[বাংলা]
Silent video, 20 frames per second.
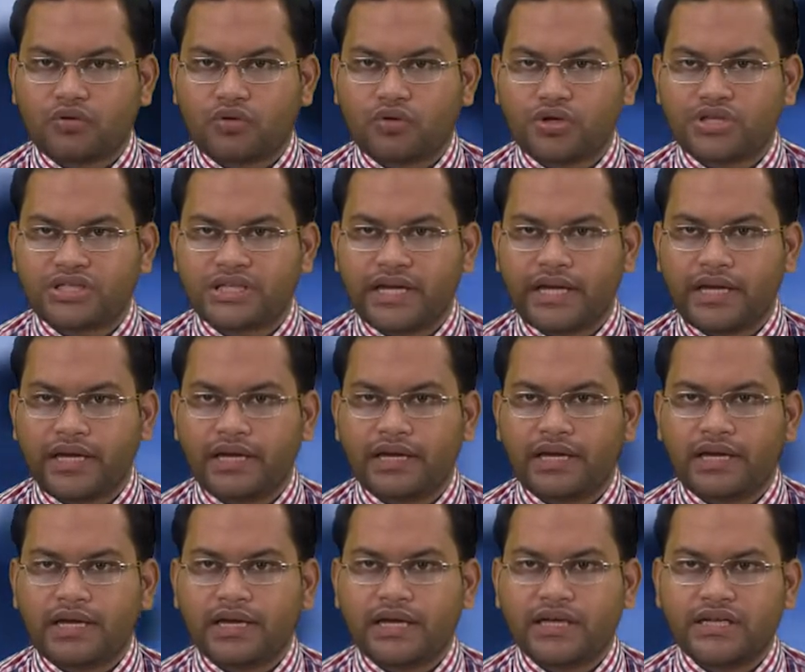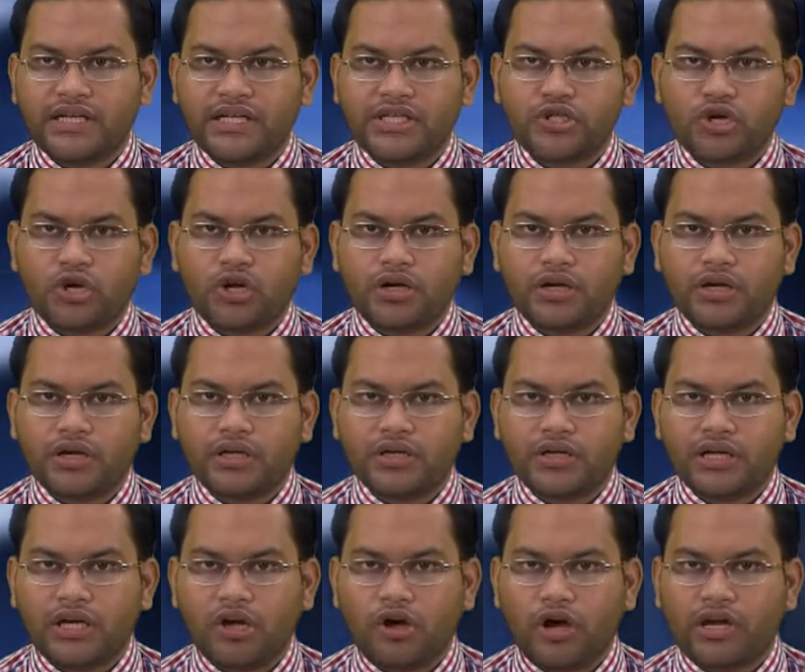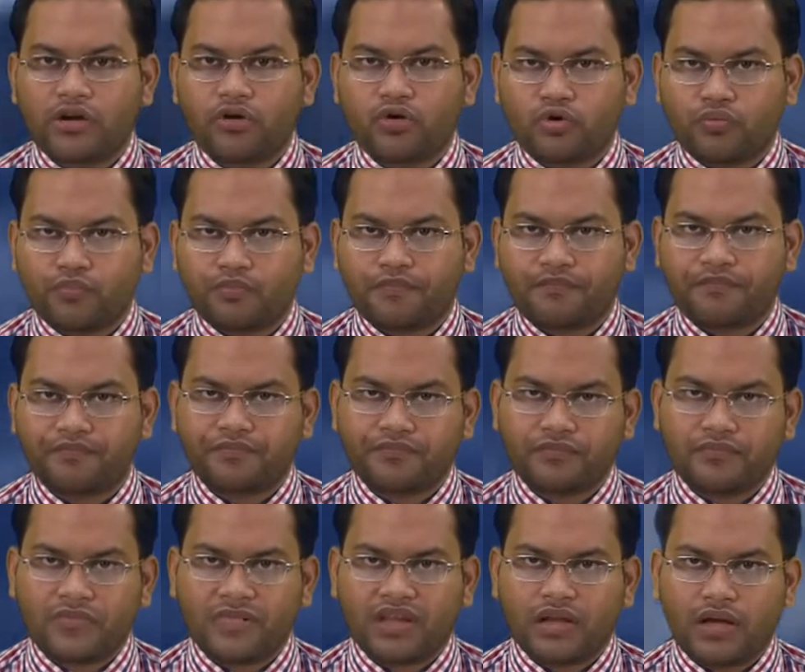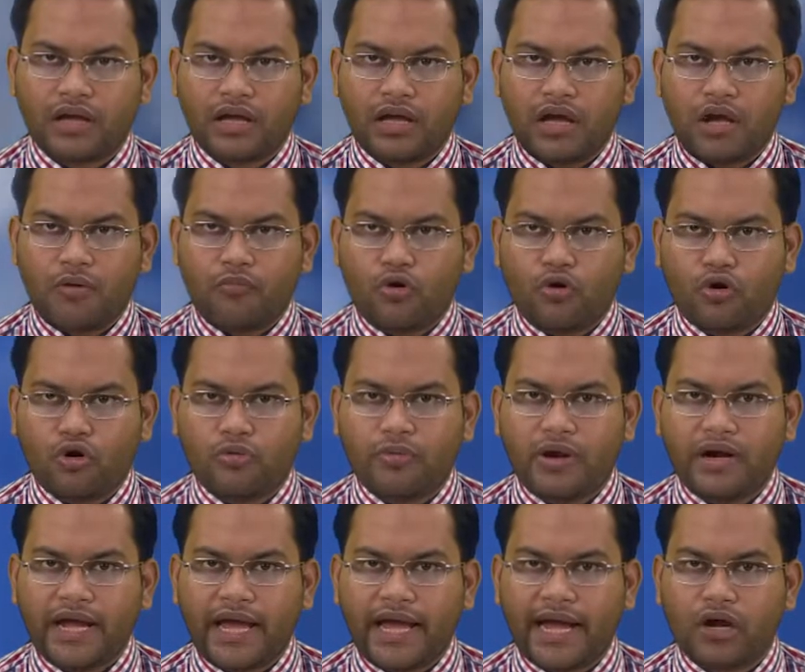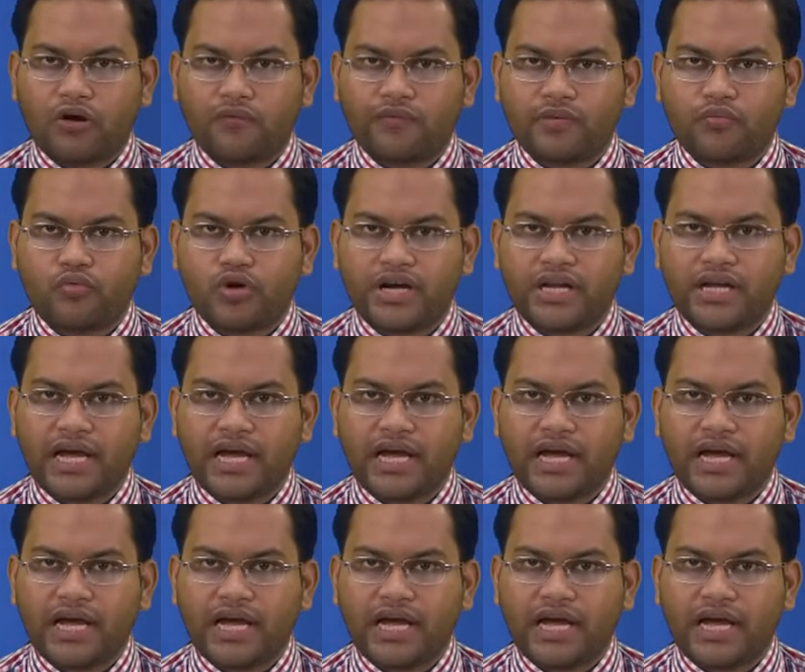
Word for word: করছে নিটল নিলয় গ্রুপ মঙ্গলবার এগারো ফেব্রুয়ারি